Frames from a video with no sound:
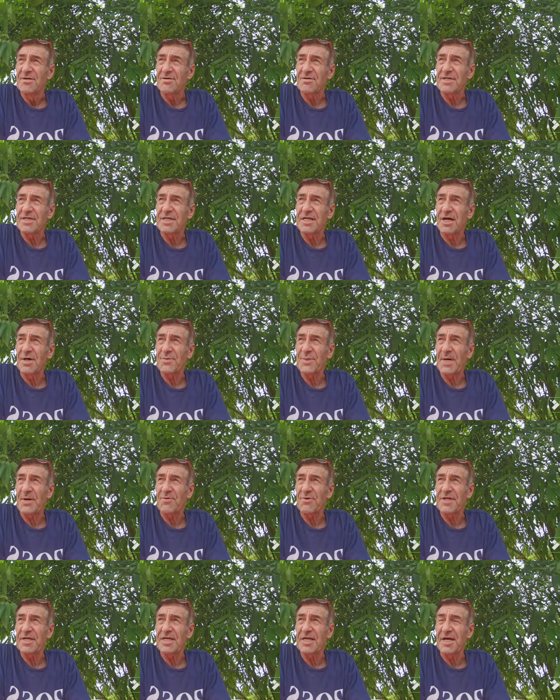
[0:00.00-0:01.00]
Und ich laufe
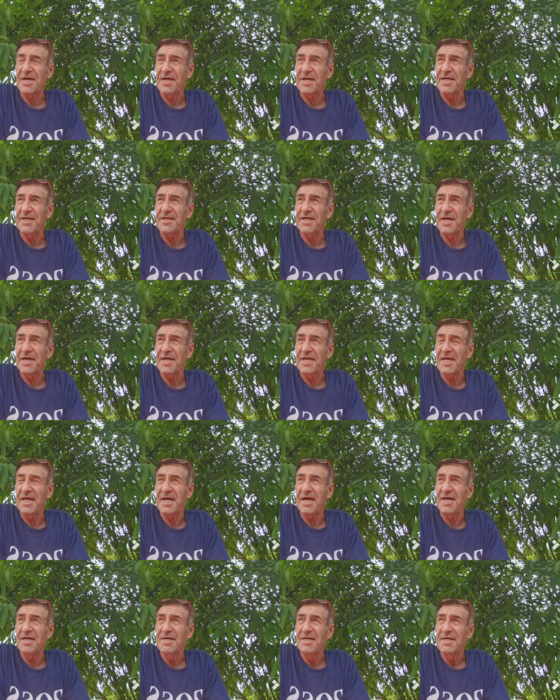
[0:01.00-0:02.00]
auch nicht lange
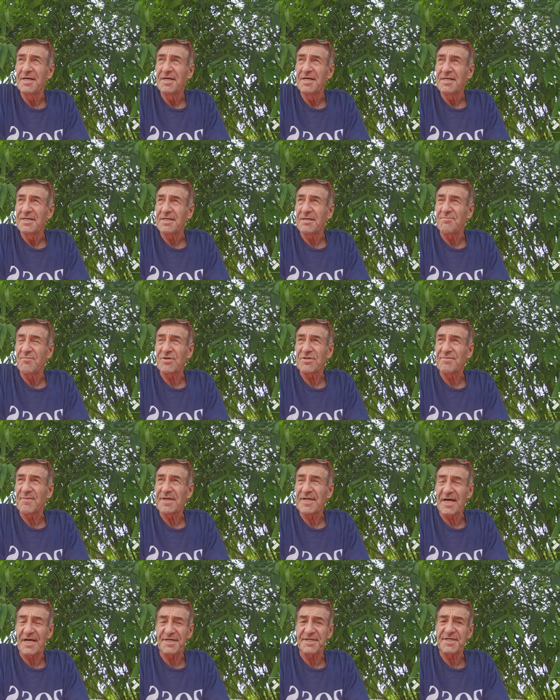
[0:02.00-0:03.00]
hinterher, da muss
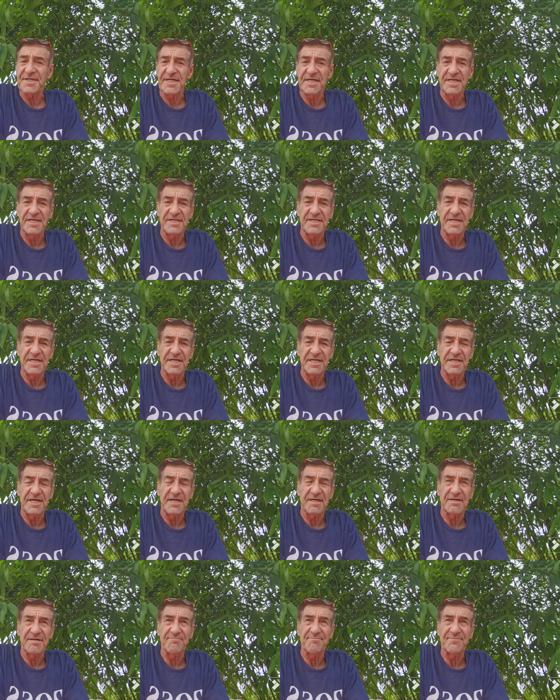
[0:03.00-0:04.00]
man andere
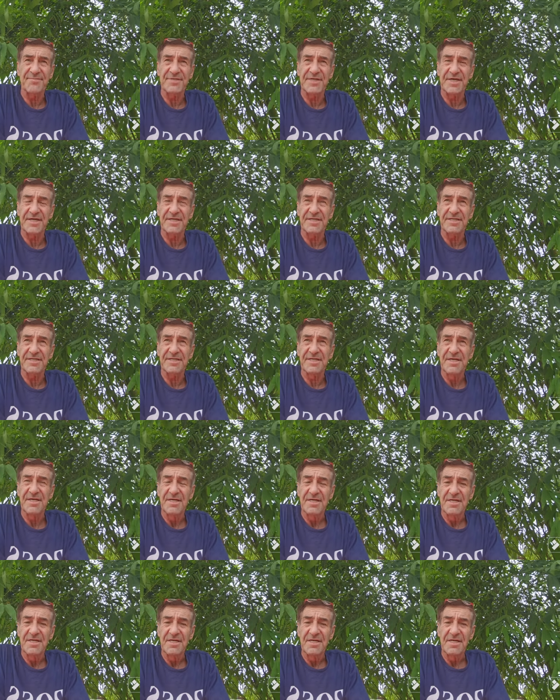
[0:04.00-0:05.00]
Ideen haben, sage ich.
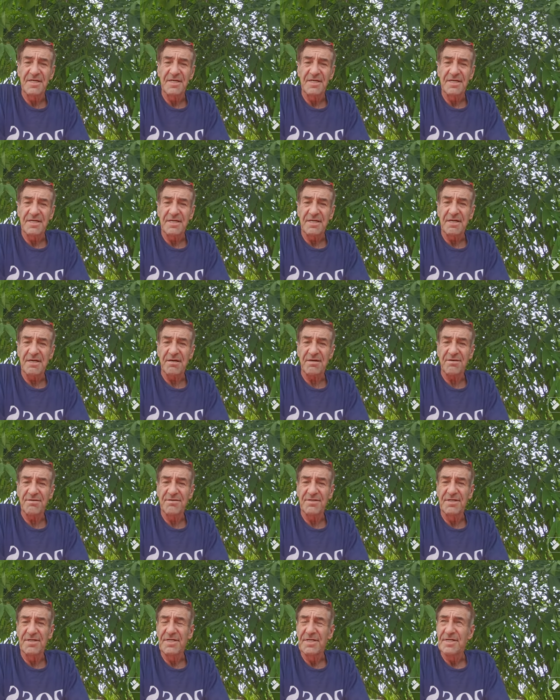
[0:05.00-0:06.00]
Ja,
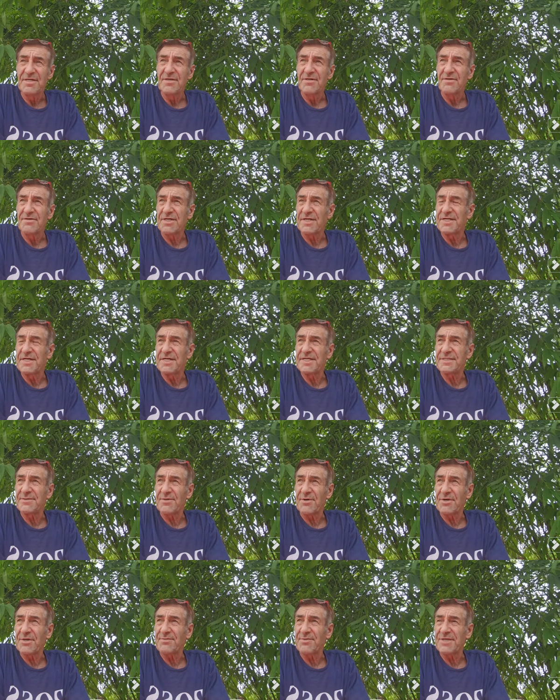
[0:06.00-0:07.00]
dann nächste
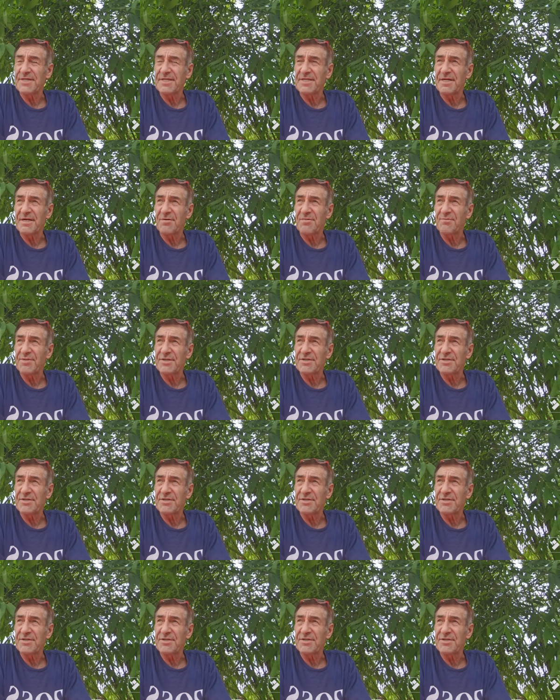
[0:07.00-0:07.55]
Woche werde ich dann auch